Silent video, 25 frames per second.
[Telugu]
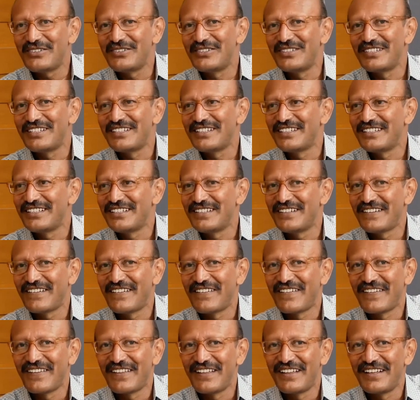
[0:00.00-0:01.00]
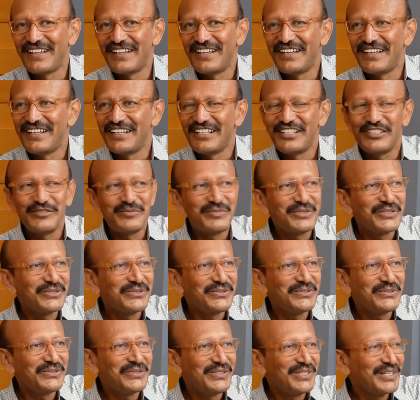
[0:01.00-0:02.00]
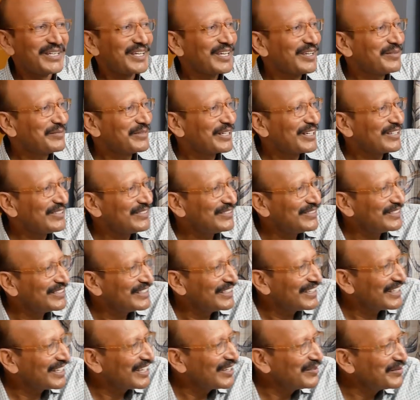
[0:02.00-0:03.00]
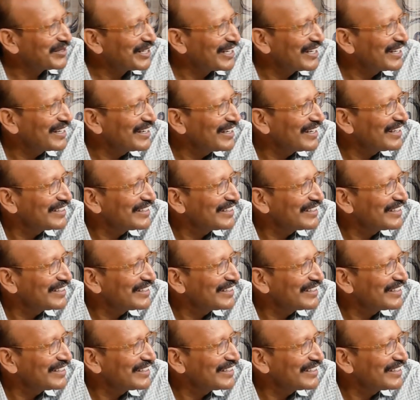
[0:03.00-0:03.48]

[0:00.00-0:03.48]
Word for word: ఉంది కదా ఇప్పుడు ఈ కెమెరా ఉంది ఈ కెమెరాకి ఇలా